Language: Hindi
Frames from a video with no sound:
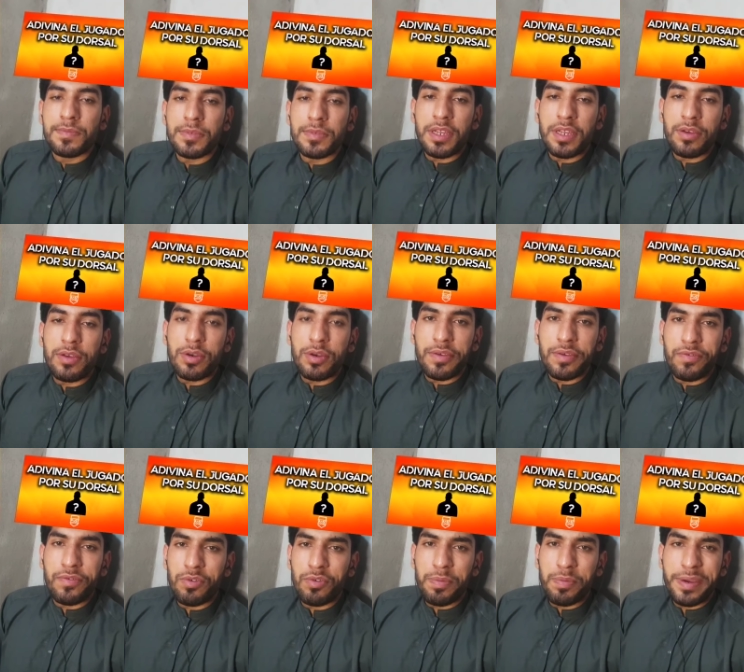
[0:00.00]
मेरे हो गए
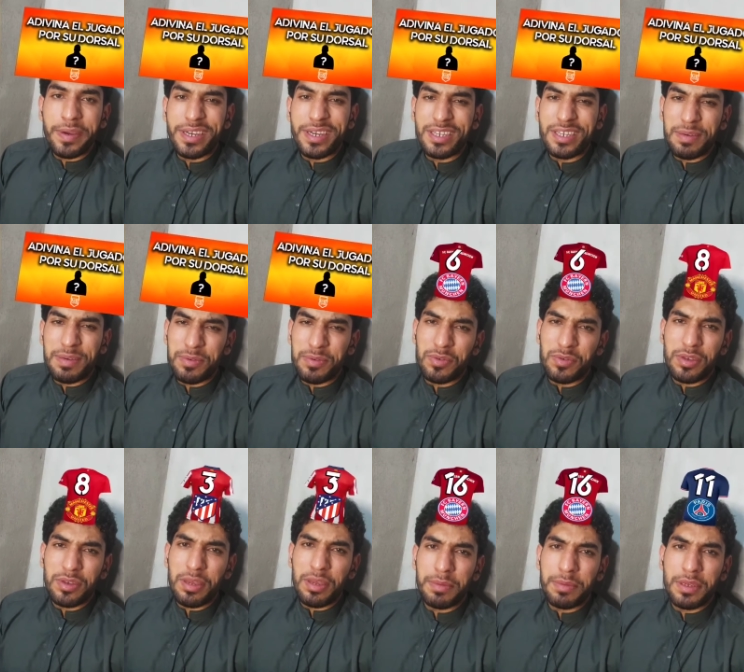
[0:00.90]
फोर पॉइंट आप लोगों
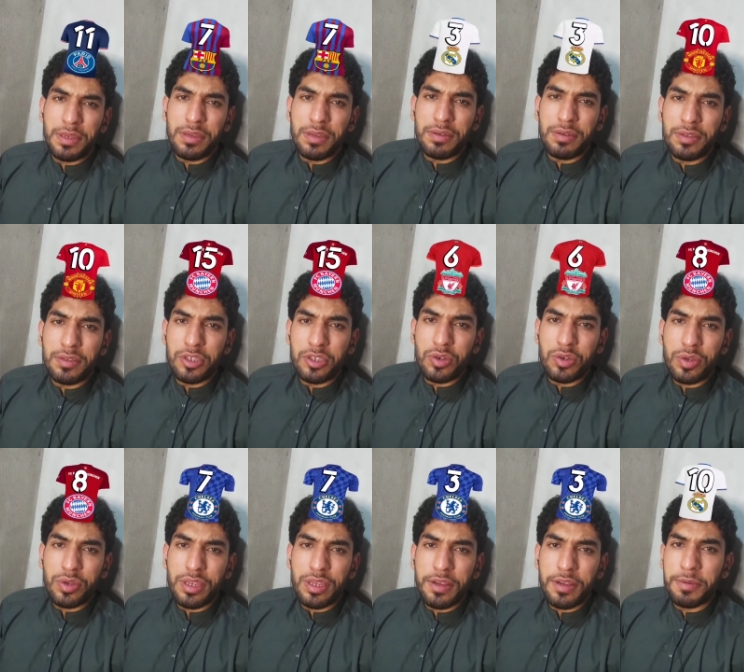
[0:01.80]
के अभी ज़ीरो
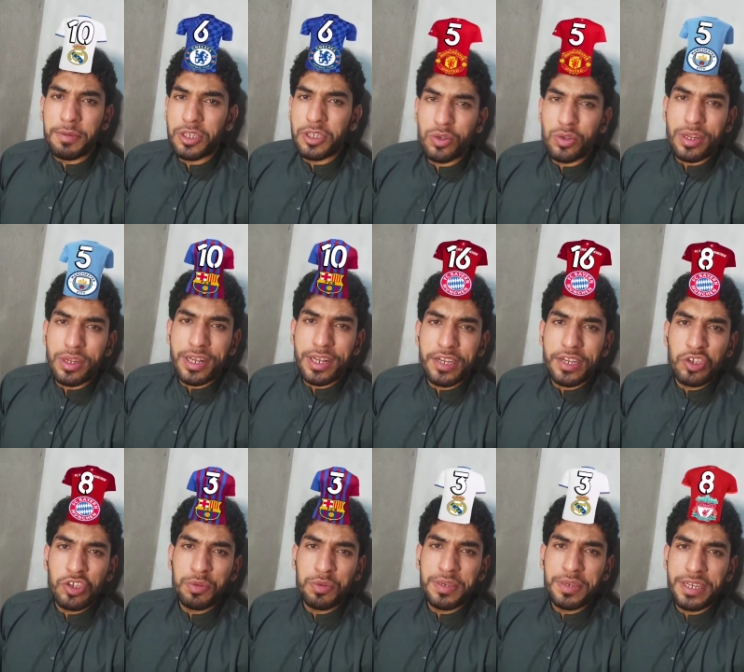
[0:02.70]
हैं बर्सलोना का
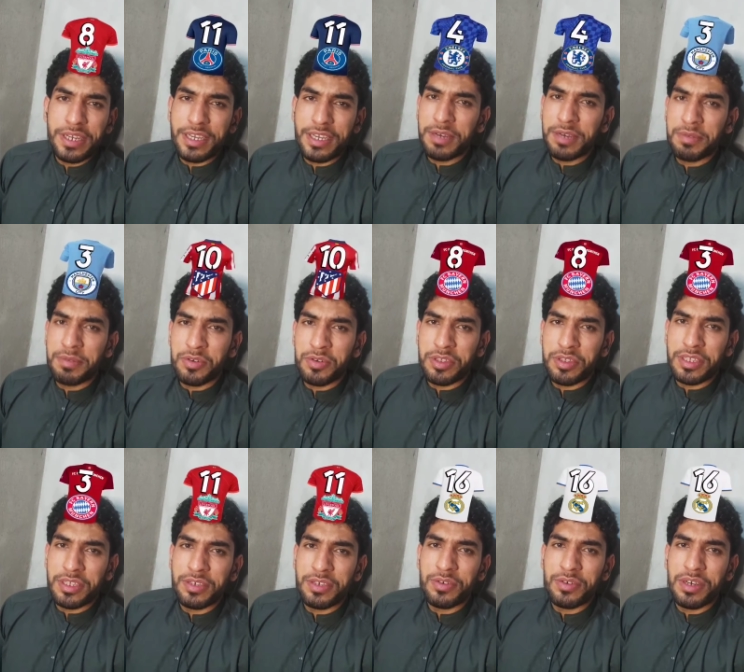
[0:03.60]
जो भी आएगा बहुत
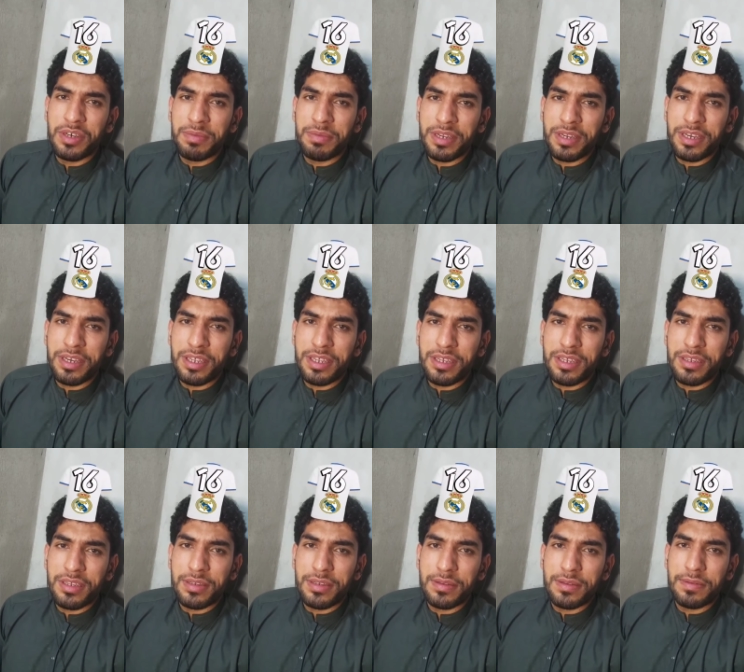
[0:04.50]
ईजी होगा मेरे
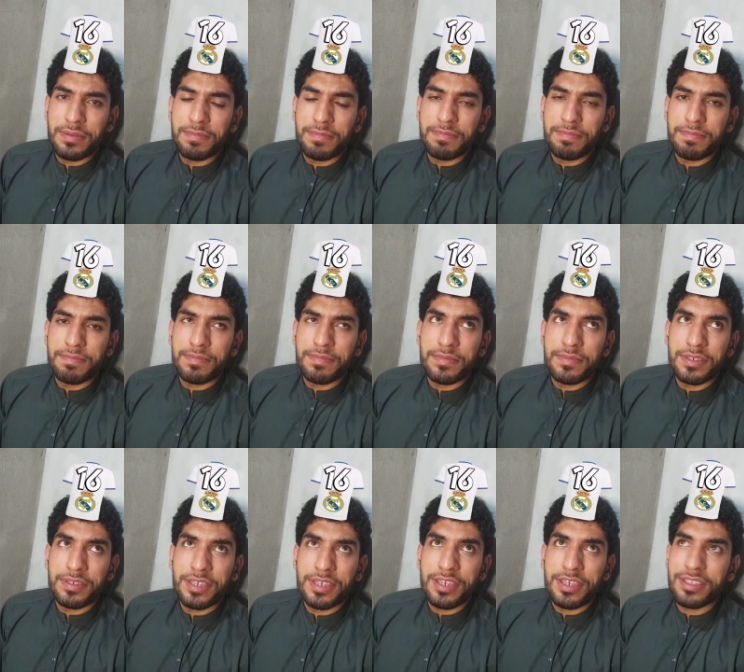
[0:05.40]

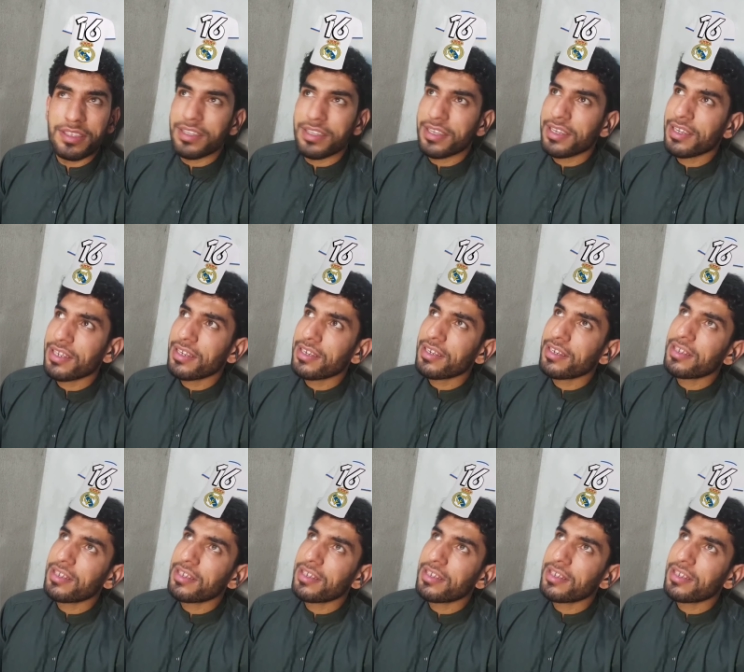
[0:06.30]
लिए सिक्सटीन